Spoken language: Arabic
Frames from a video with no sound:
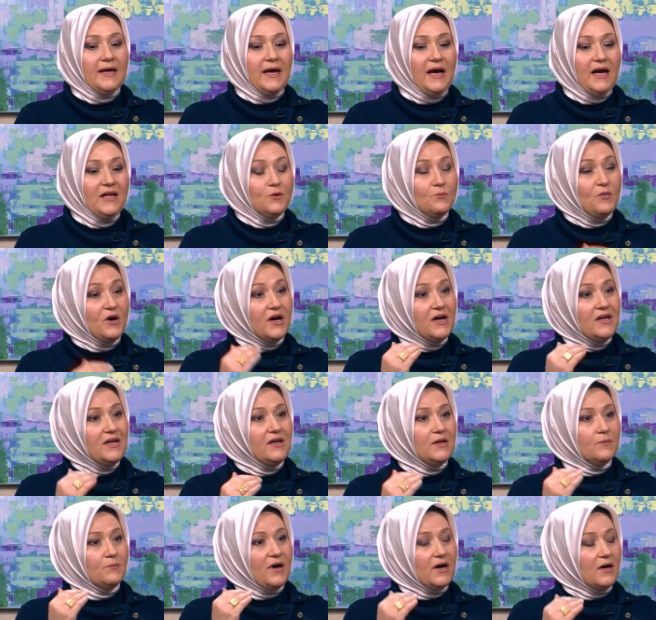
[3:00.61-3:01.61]
انا بقر
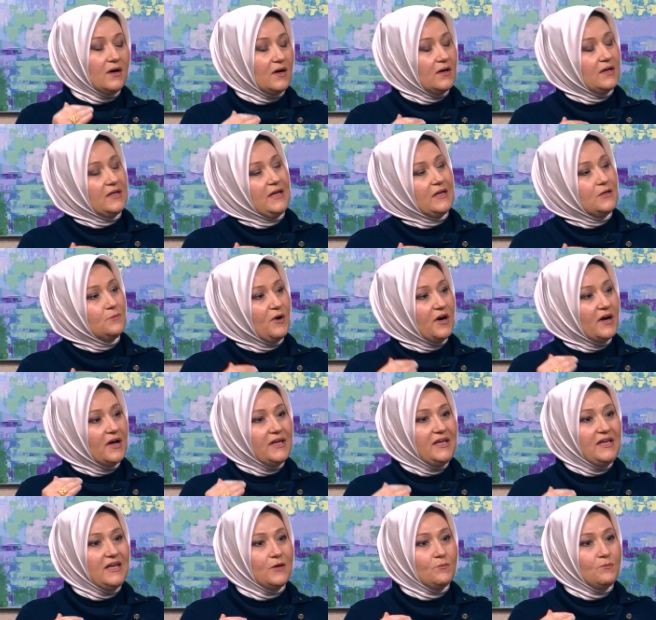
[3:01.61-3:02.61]
يعني
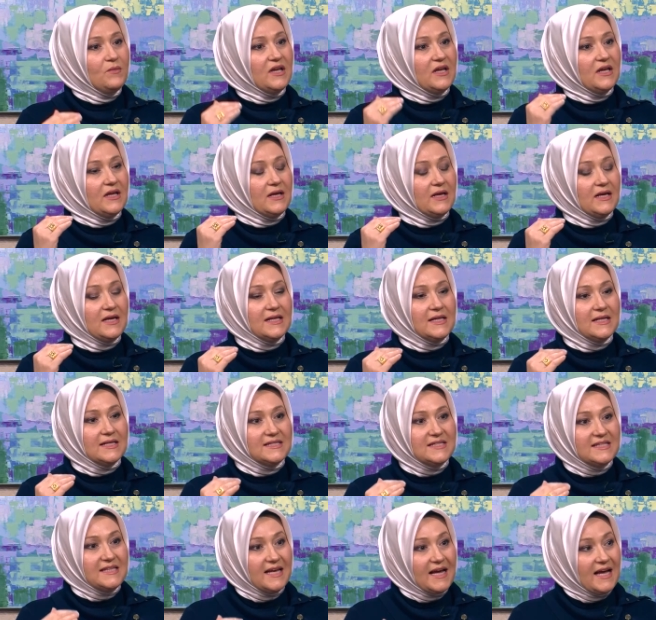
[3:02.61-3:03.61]
بقيم آه،
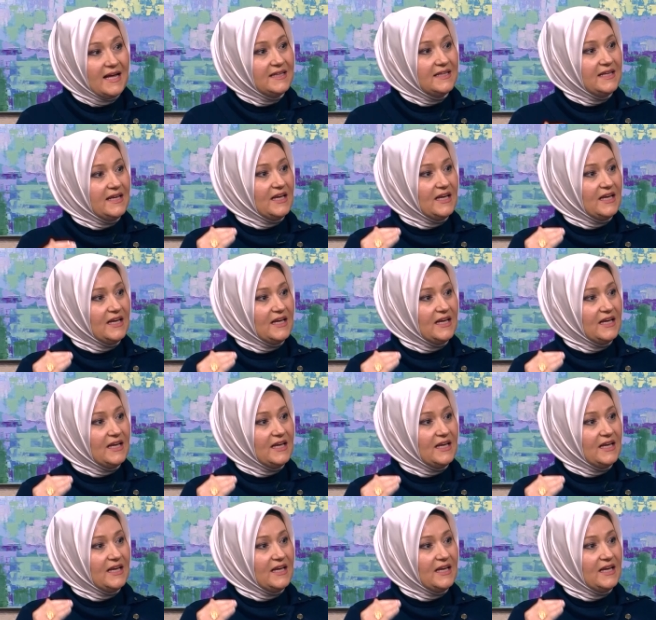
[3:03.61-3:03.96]
الزياده